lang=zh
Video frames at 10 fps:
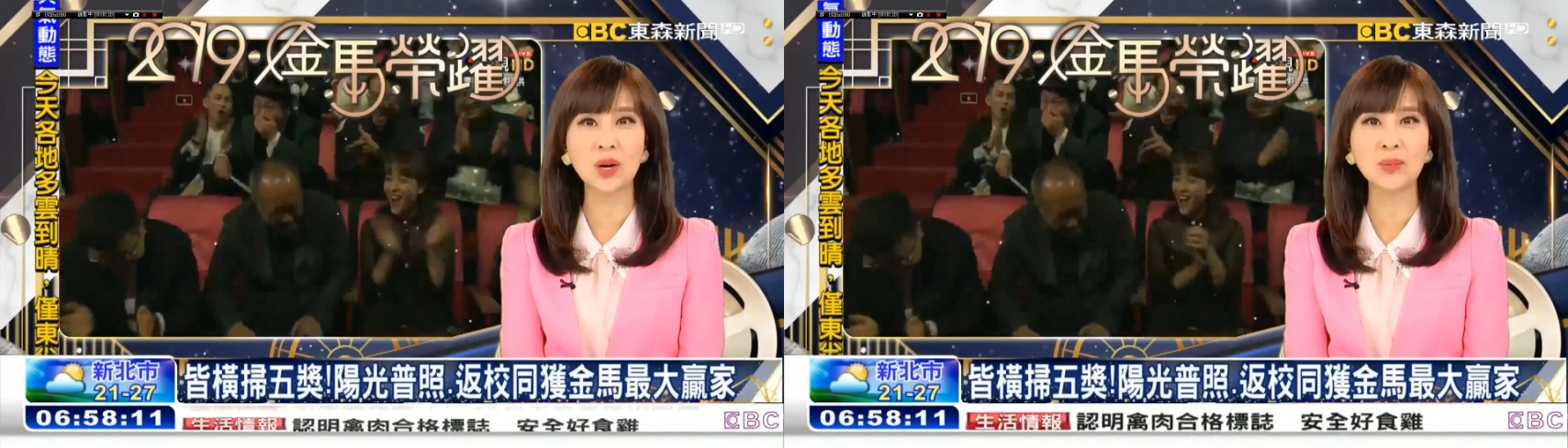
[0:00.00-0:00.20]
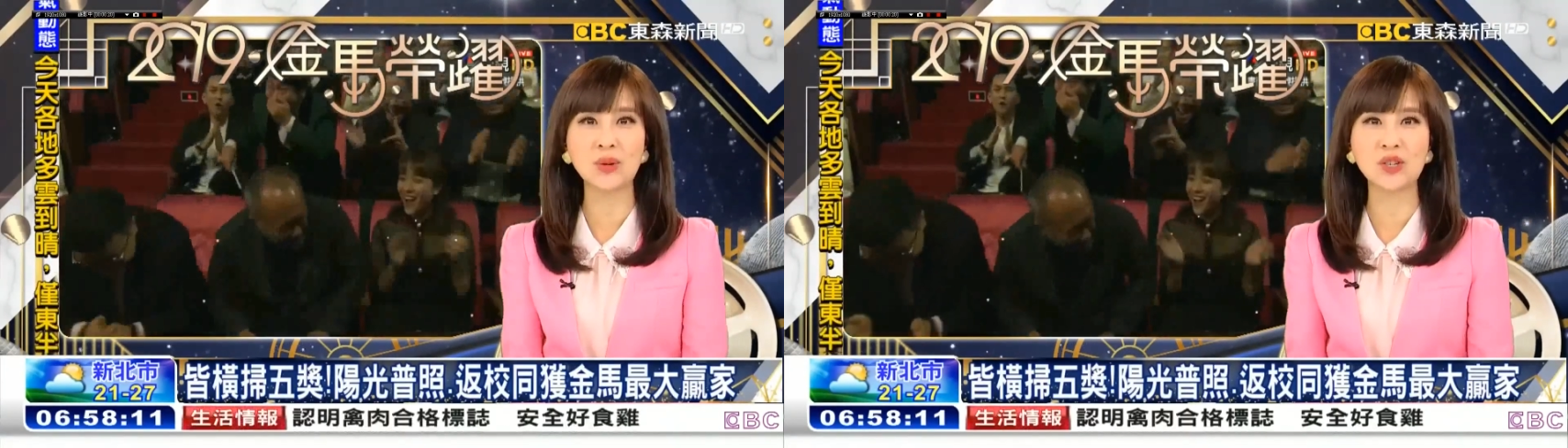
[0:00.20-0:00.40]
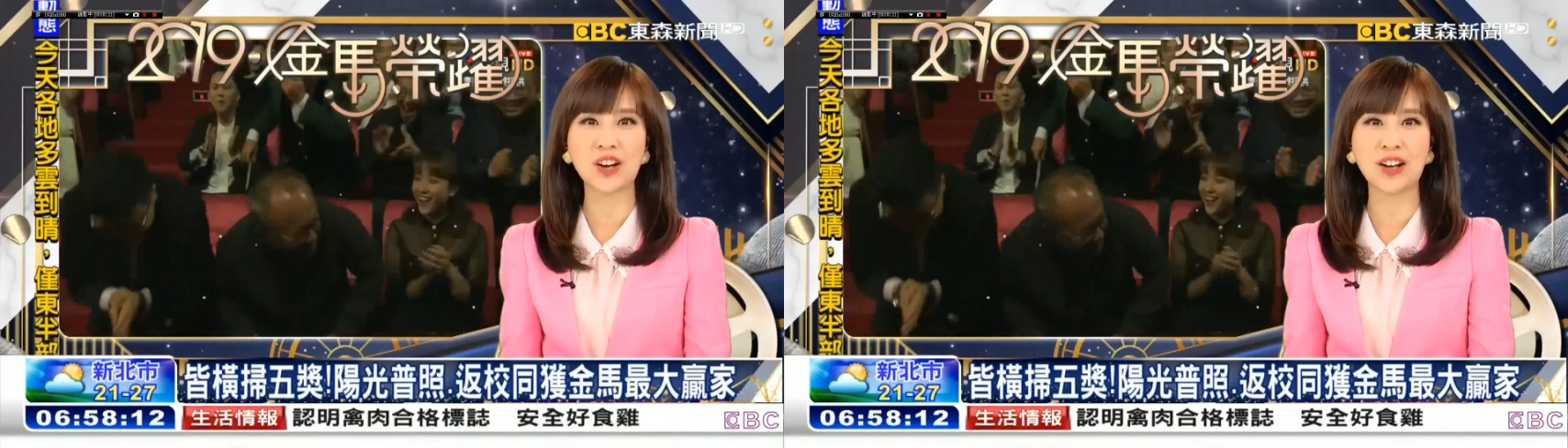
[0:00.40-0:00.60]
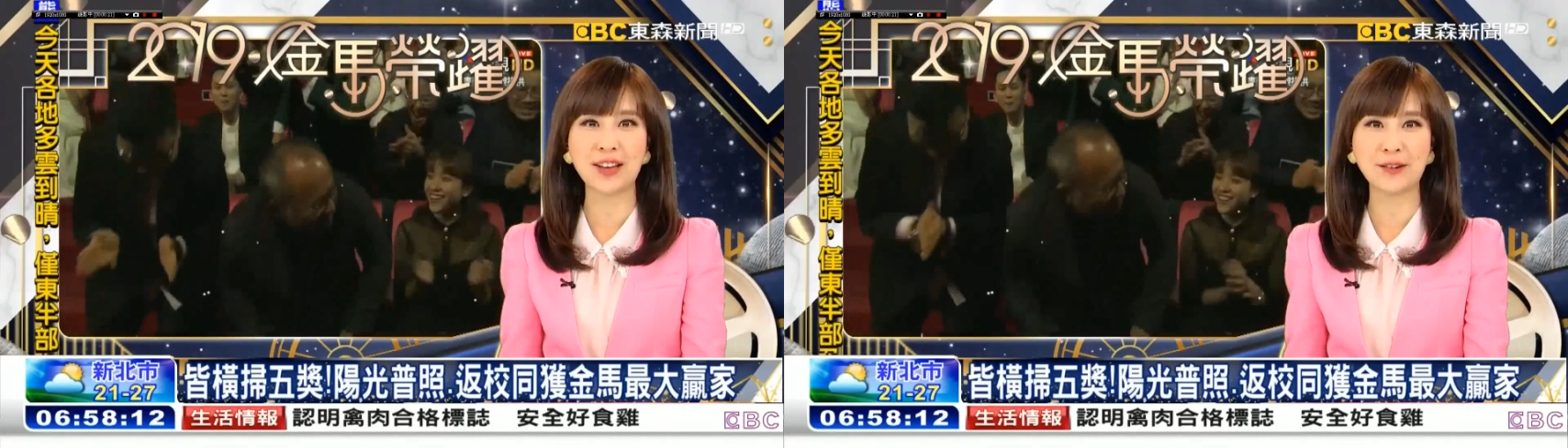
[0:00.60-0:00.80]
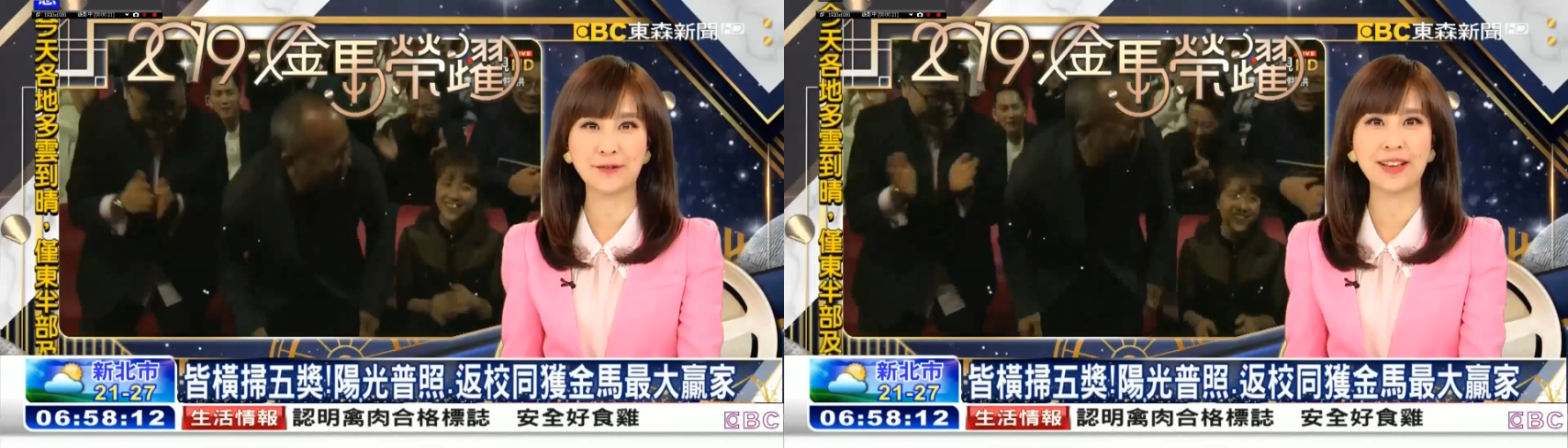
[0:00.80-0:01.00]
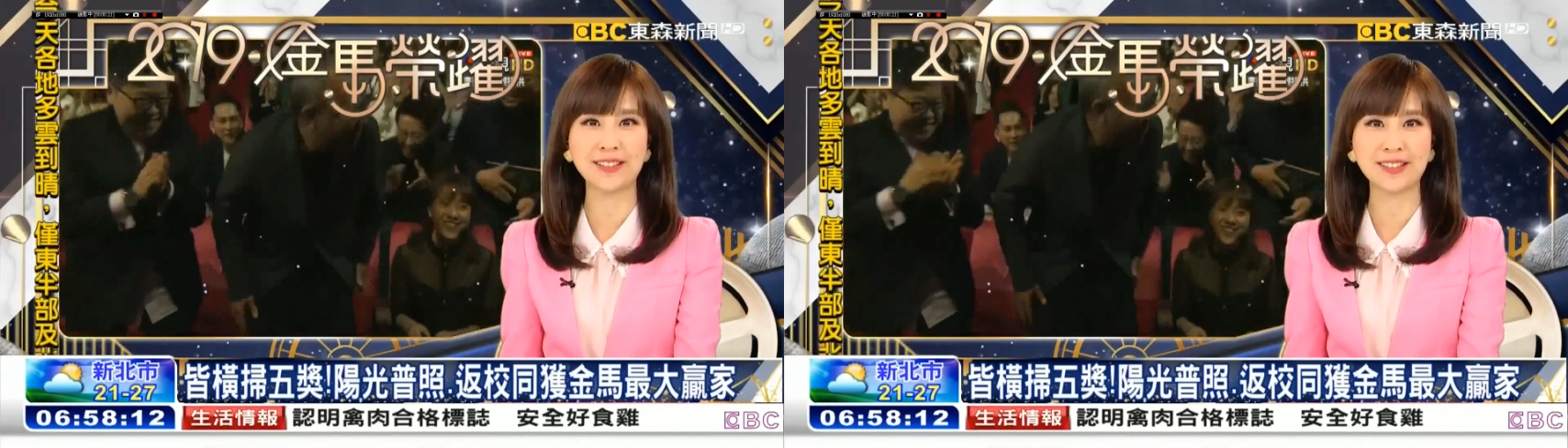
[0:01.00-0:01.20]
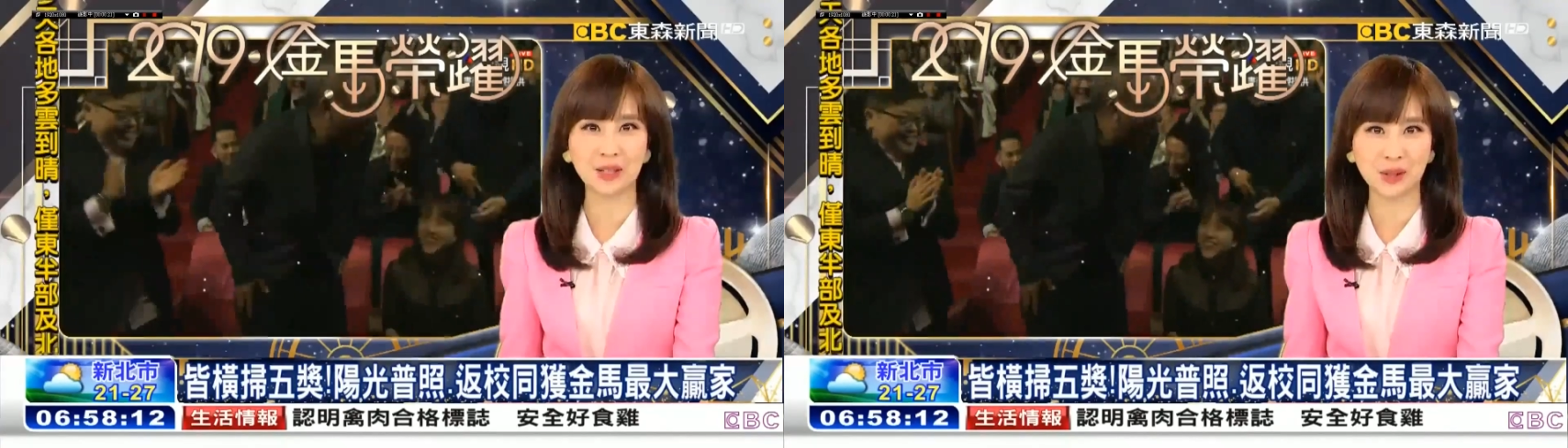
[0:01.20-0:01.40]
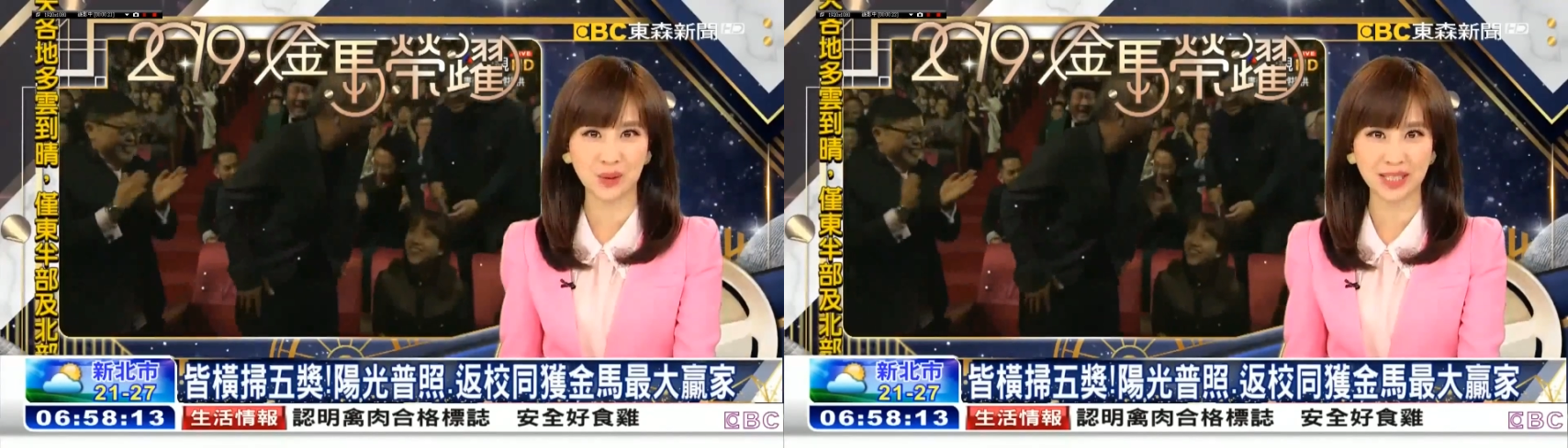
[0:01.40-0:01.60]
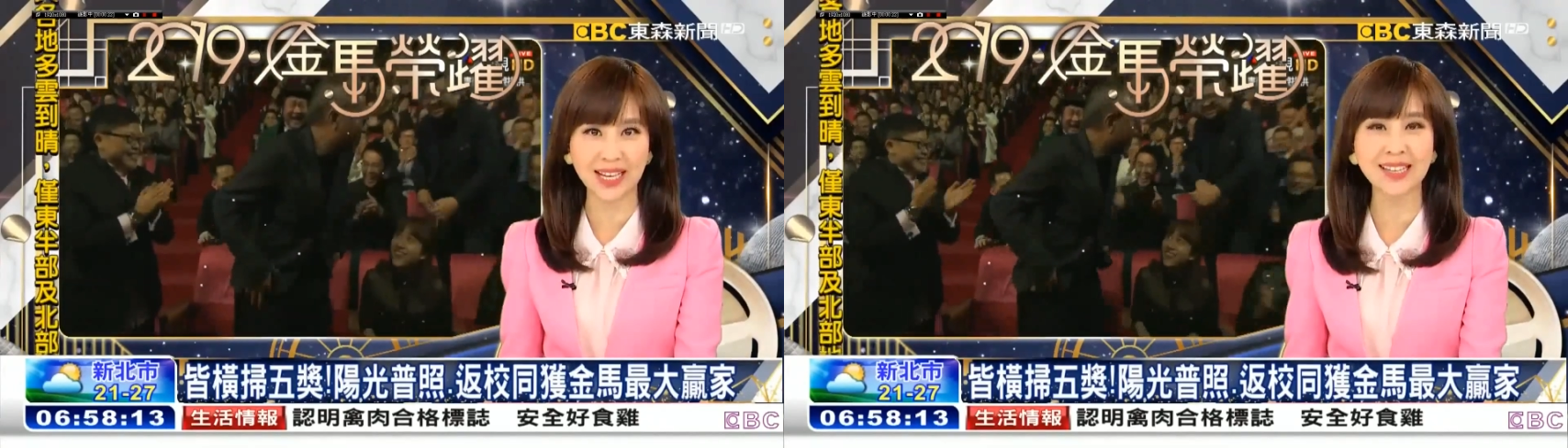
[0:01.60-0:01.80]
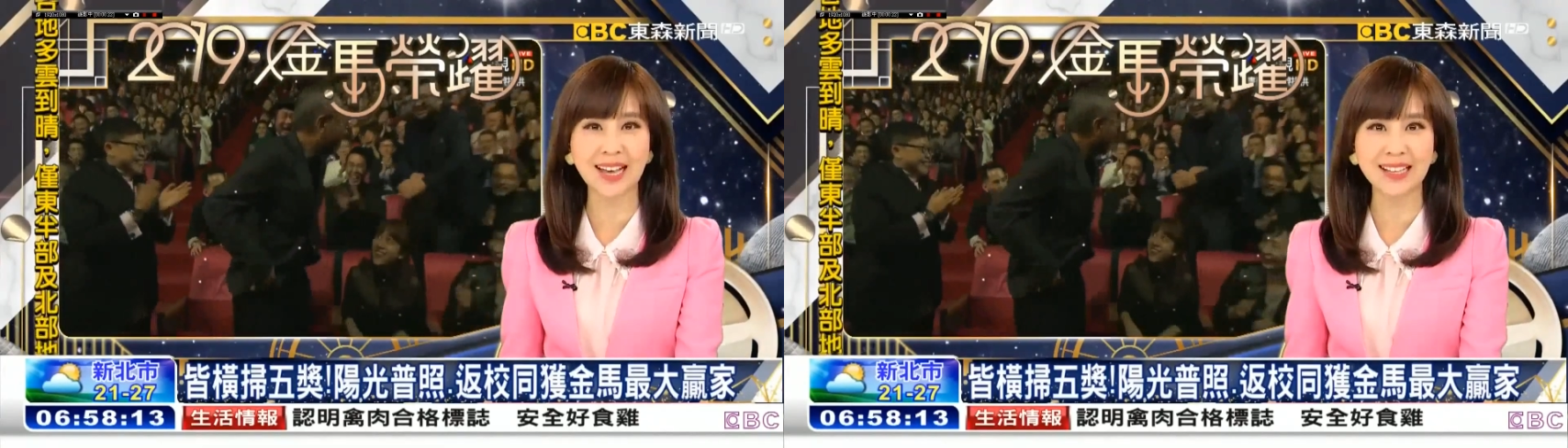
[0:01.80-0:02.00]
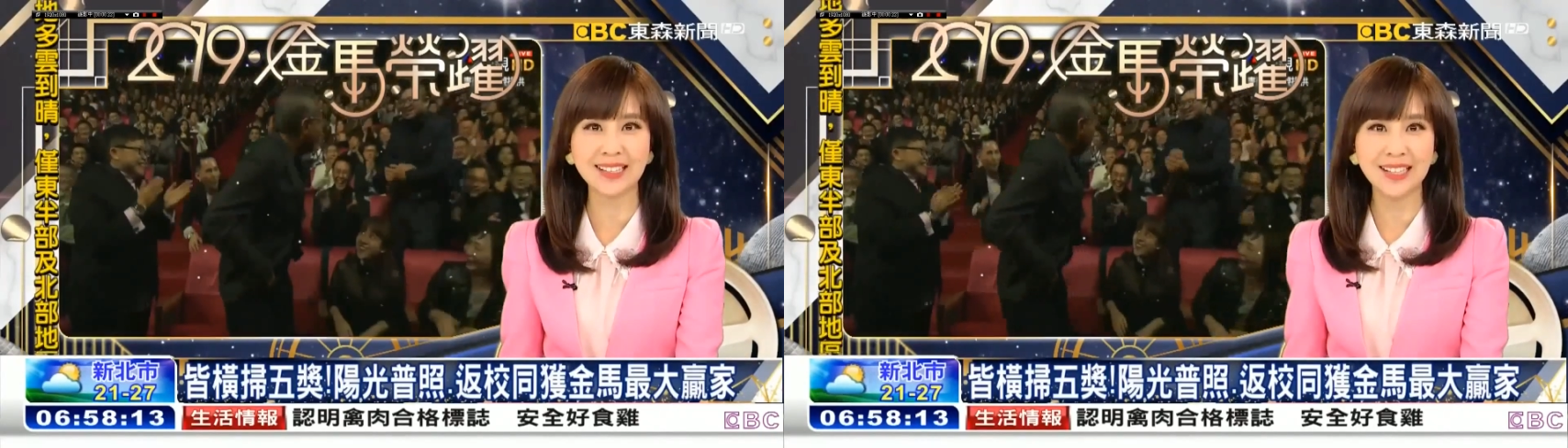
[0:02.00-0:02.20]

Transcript: 光普照》还有《粉笑》所拿下》。《